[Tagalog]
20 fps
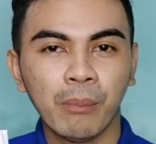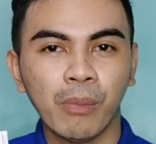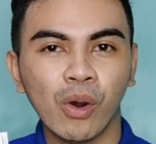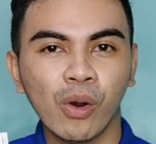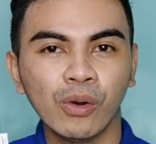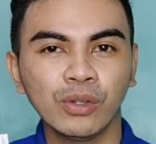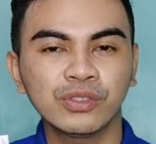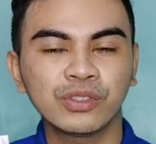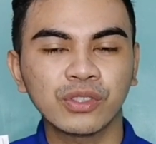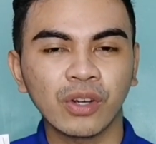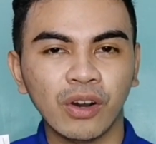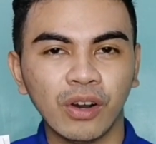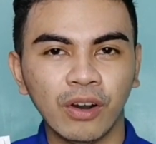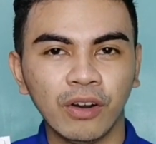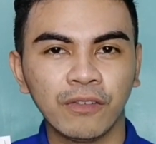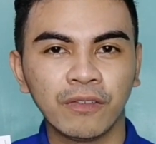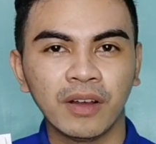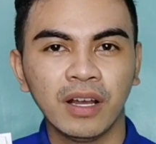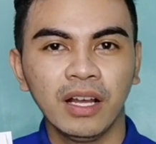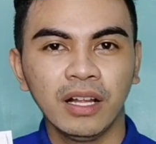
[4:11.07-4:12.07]
modes
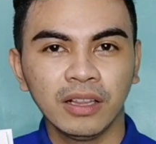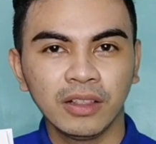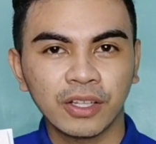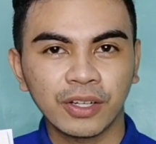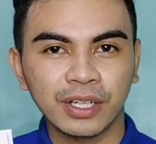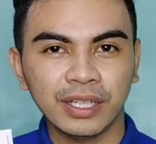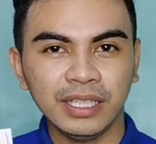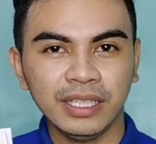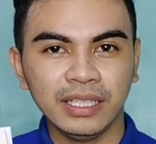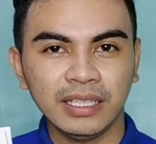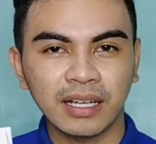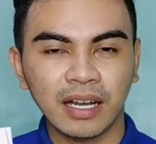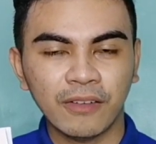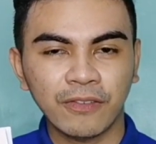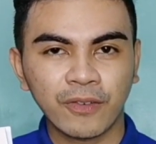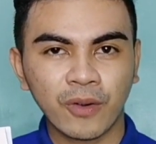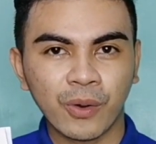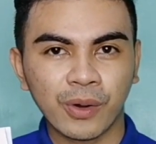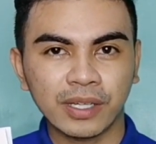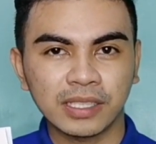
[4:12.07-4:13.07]
of learning.
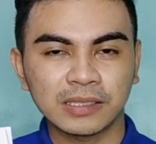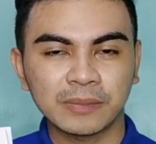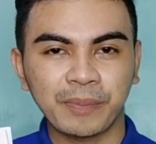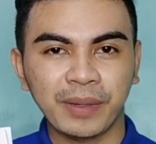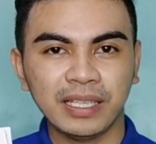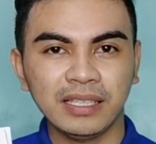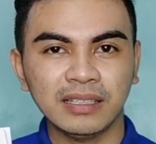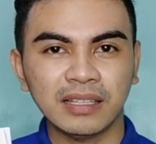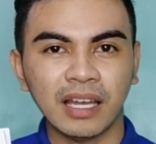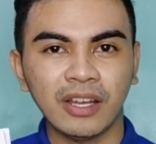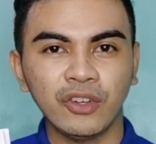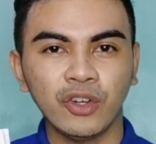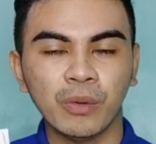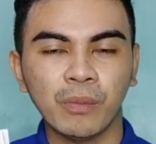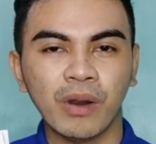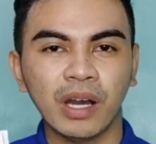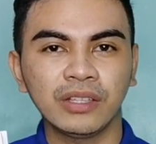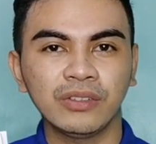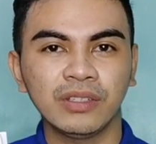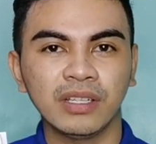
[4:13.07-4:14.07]
Of course, pwede tayo
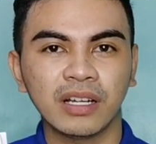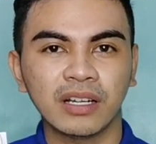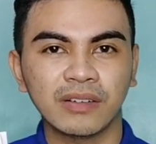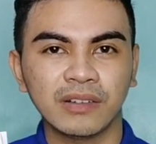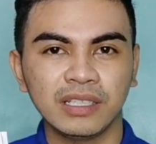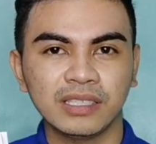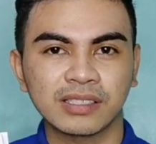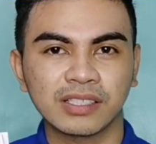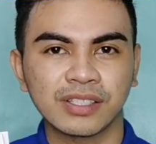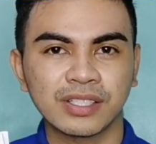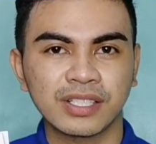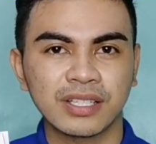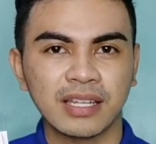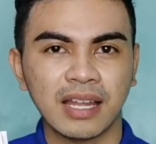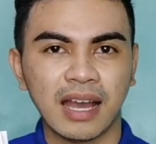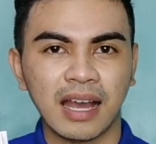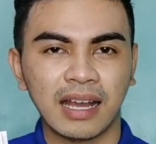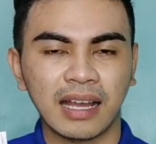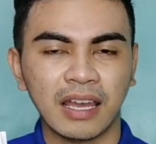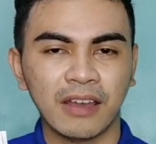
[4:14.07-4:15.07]
gumawa doon ng research
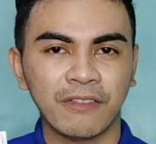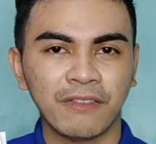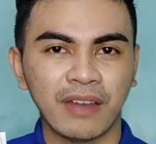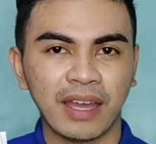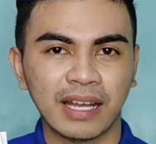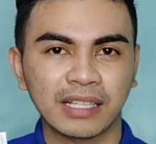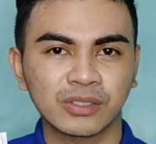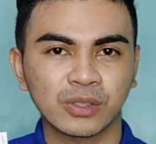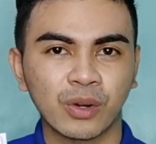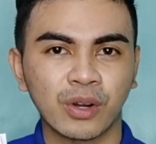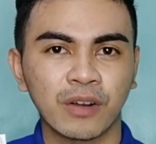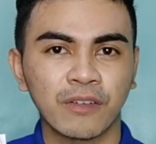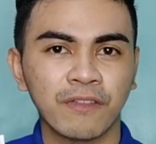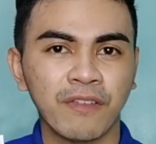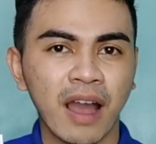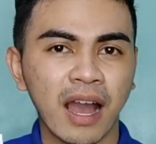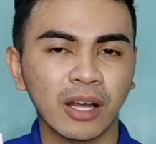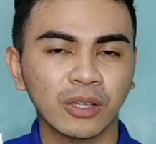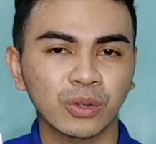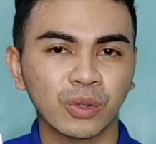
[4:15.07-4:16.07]
ng effects or
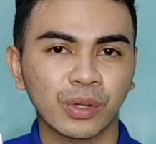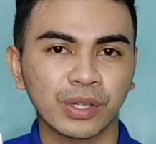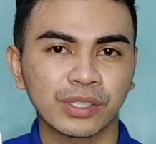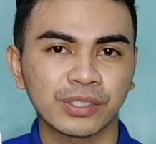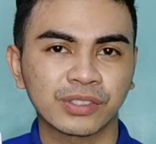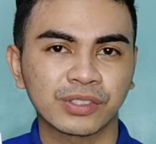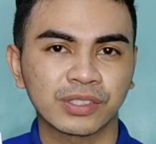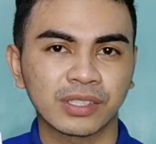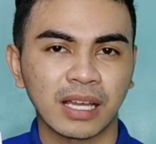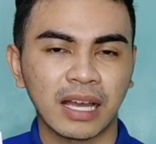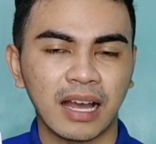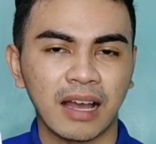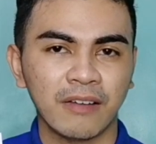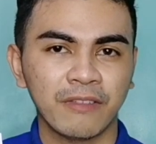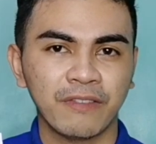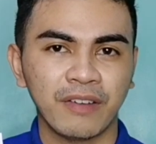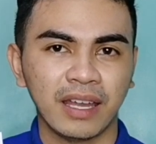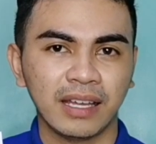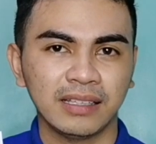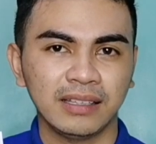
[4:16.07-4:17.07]
factors
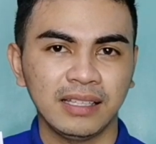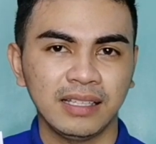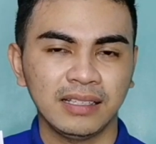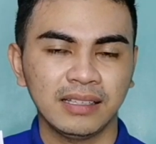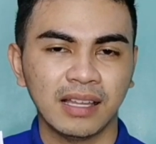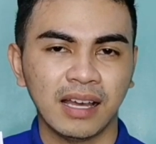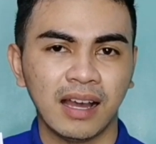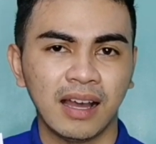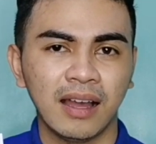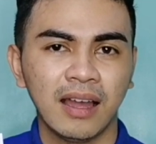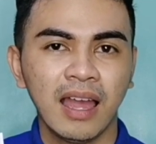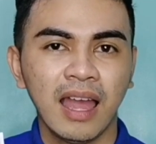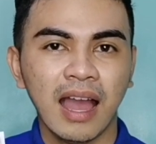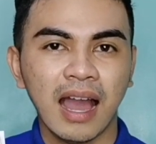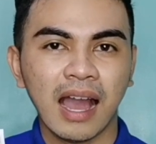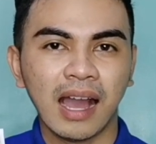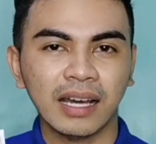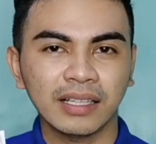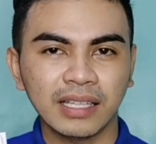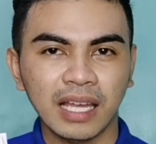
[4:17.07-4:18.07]
affecting the
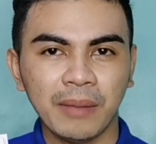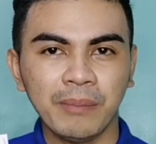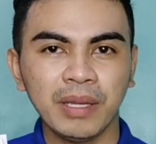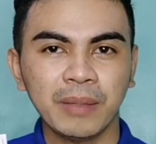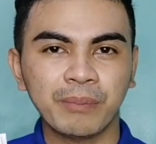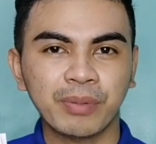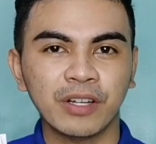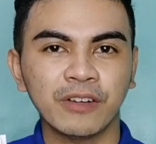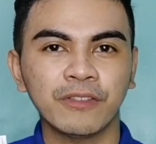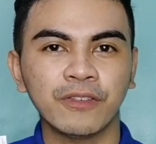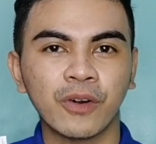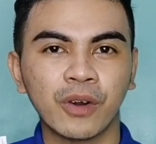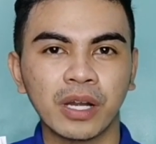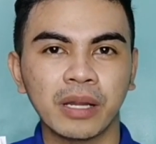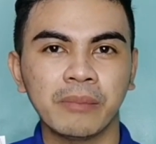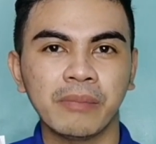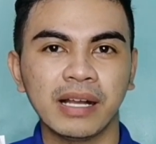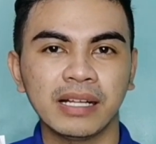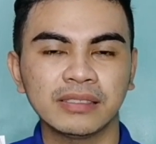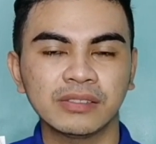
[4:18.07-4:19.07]
academic
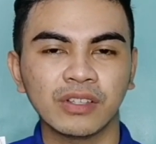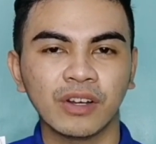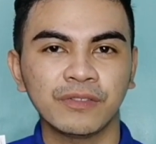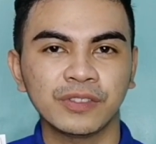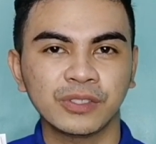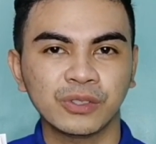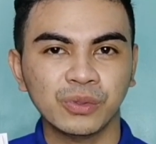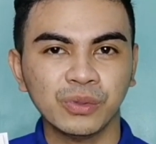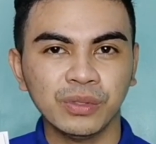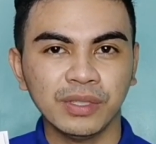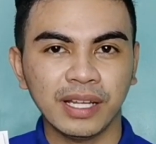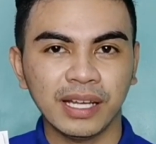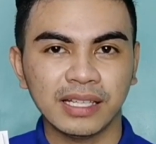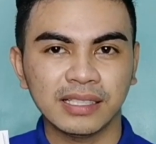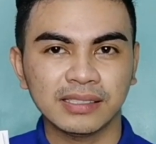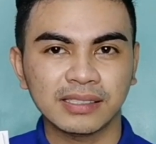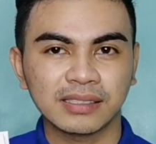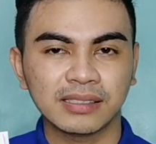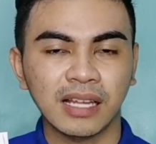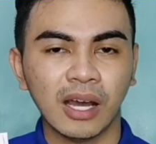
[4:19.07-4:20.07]
performance of
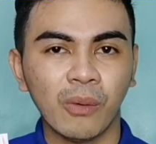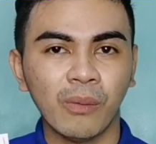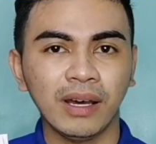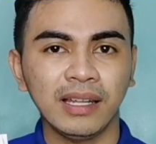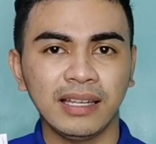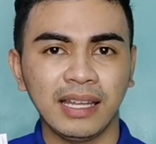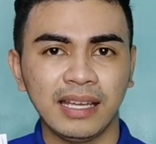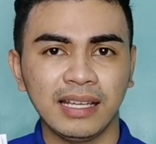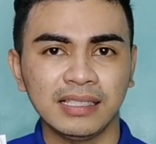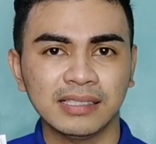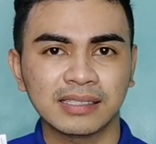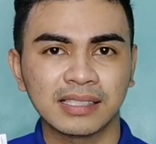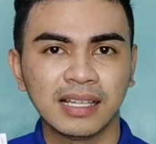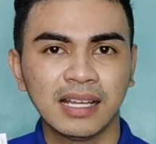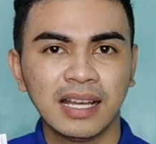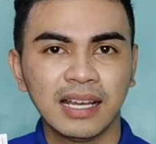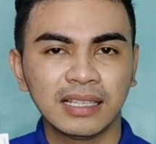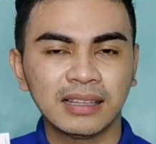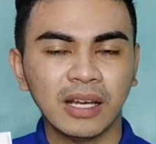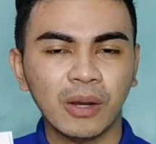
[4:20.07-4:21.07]
students nowadays
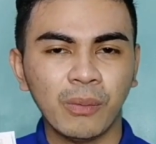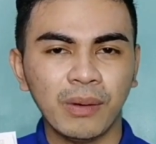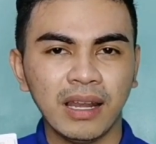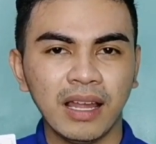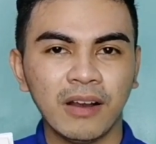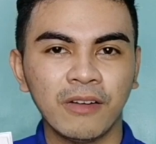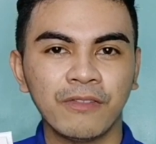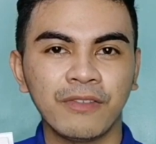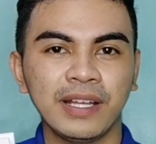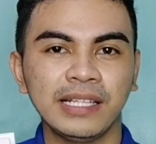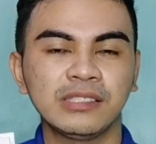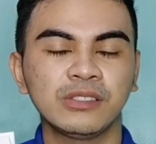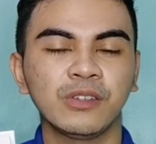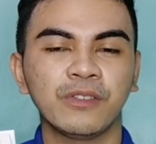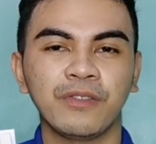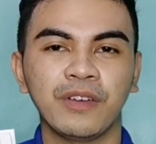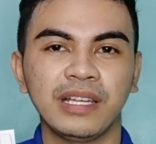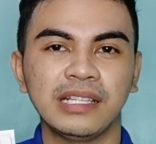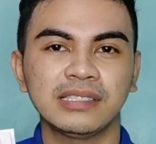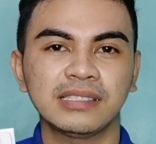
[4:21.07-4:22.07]
na walang
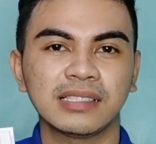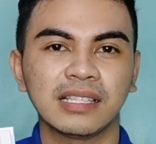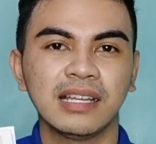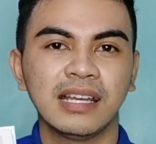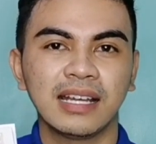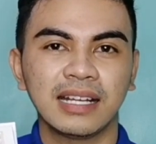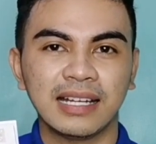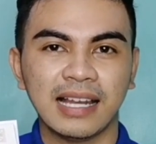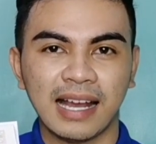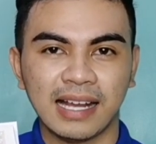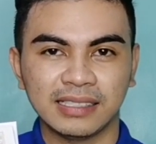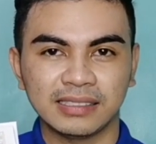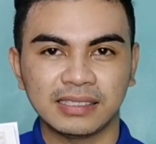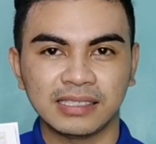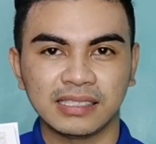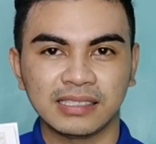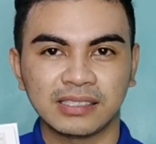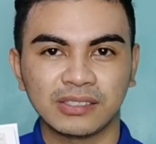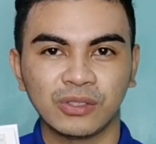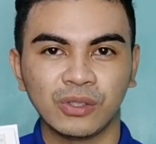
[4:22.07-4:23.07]
face-to-face -face
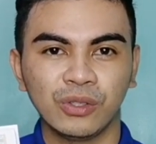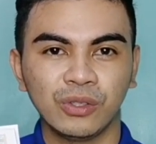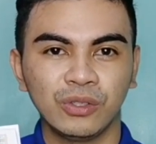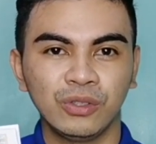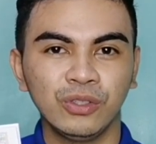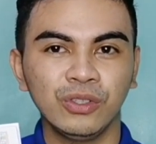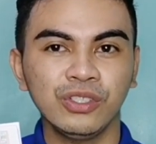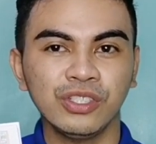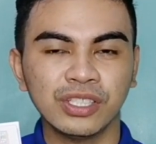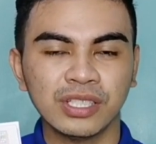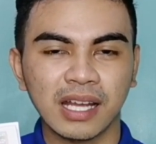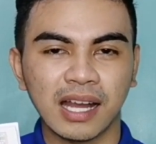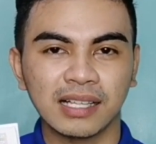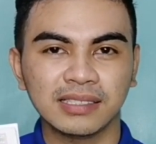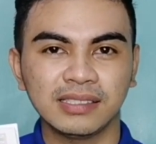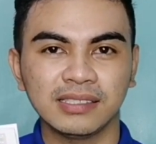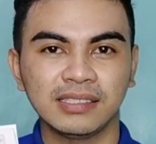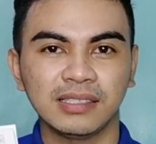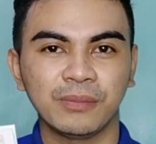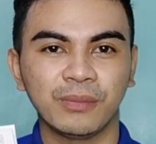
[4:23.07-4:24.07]
classes. So, doon
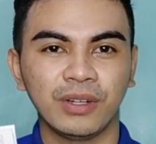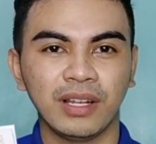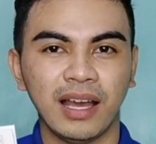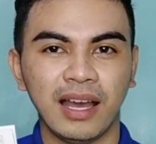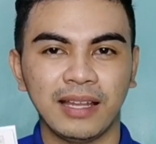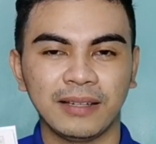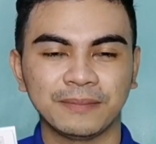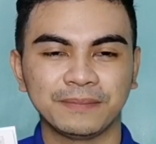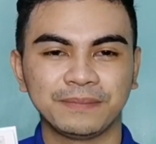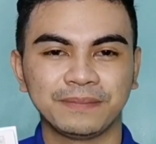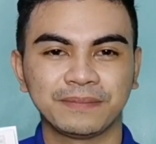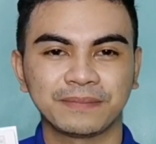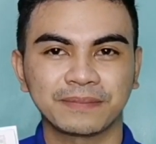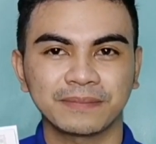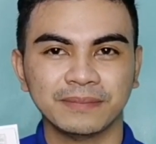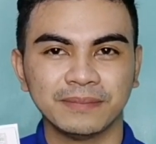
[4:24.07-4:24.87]
siya sisimulan.